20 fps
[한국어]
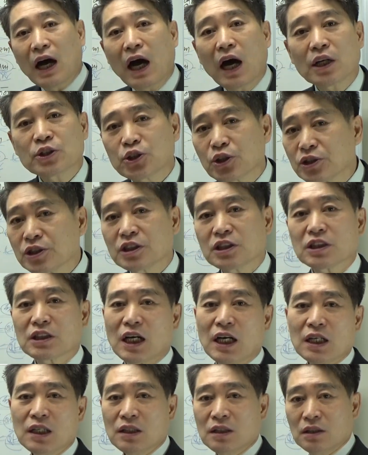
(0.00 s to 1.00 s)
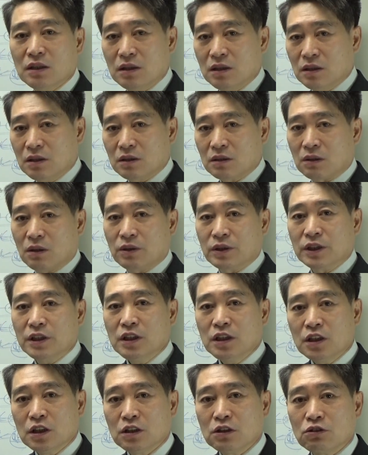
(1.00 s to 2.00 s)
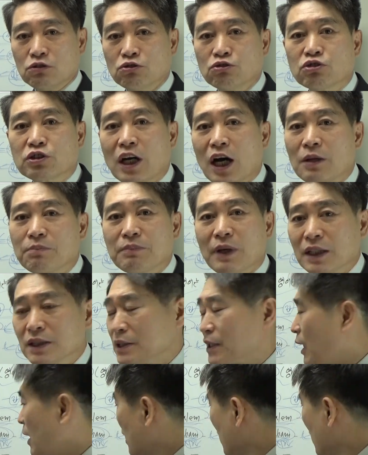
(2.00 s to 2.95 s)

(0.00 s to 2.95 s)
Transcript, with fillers: 아저씨랑 거의 유사한 말이다.